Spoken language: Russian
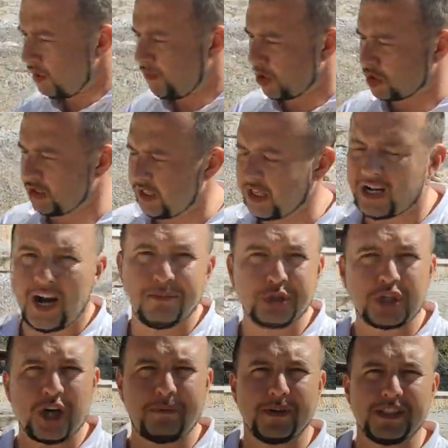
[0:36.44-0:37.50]
Можно на
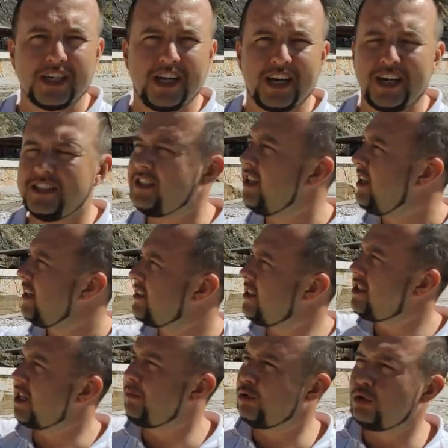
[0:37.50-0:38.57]
камушках позагорать.
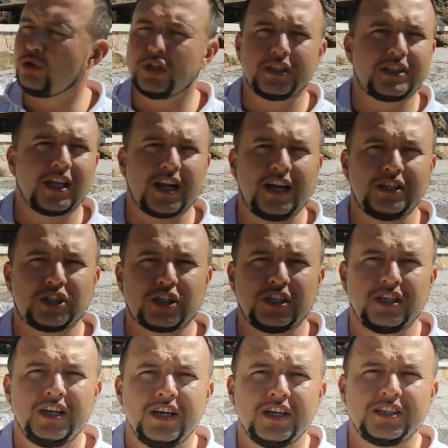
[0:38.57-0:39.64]
Здесь работают
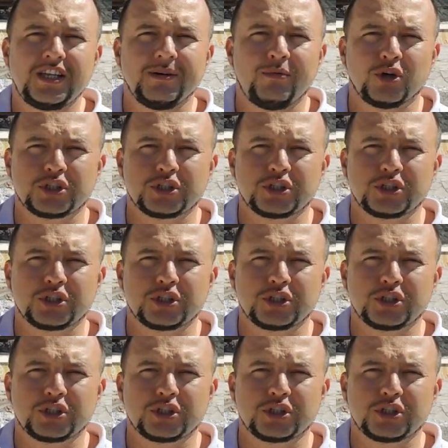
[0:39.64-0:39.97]
ресторанчики, где